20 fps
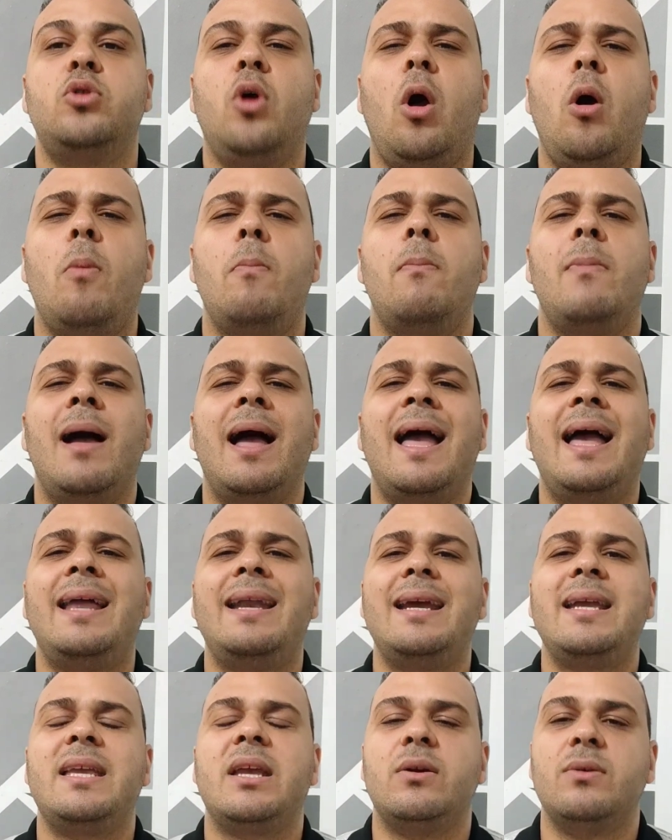
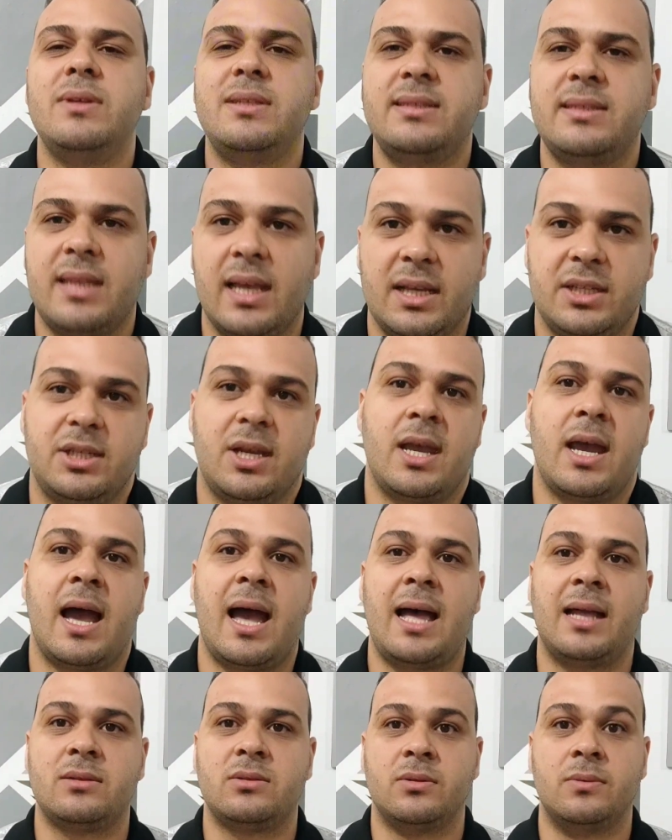Tomara que eu esteja
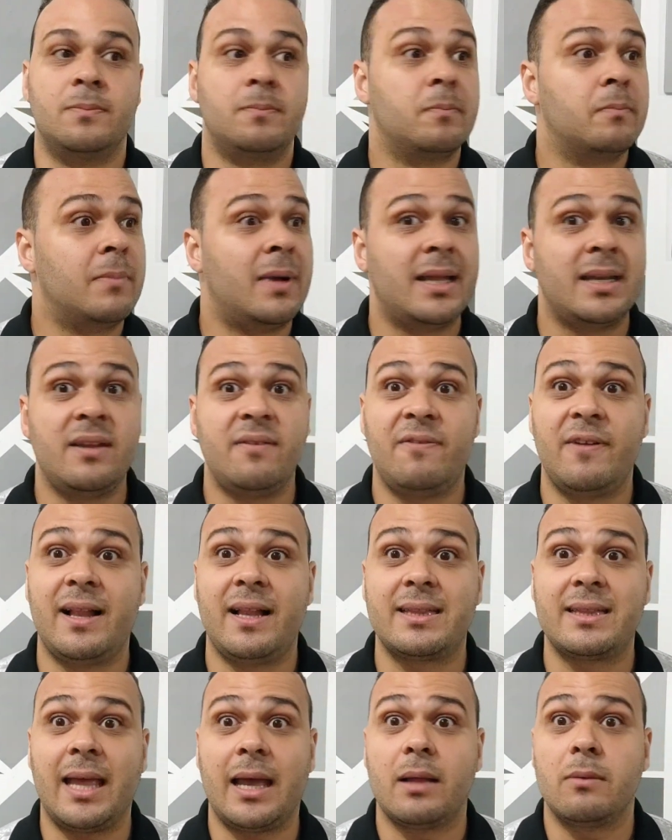errado.
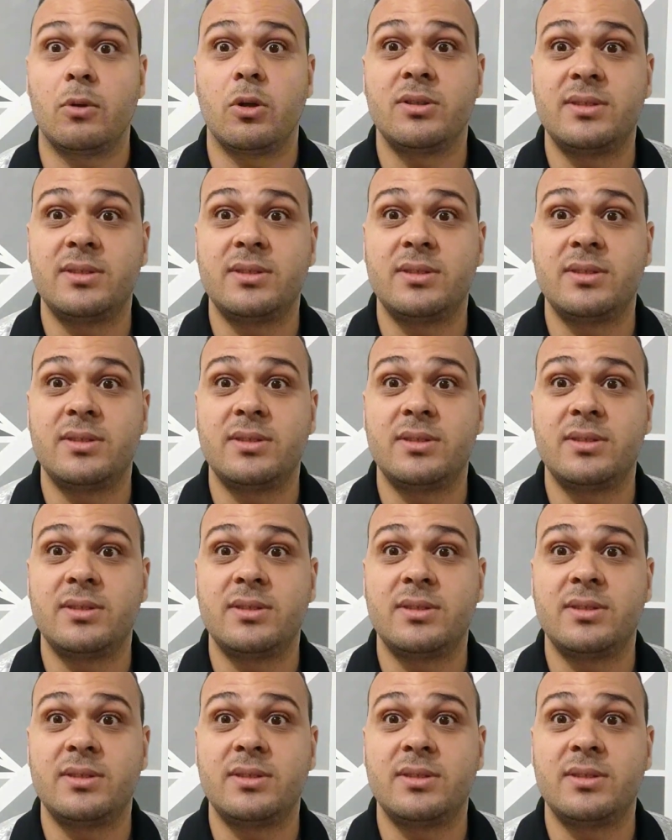Manivela tá.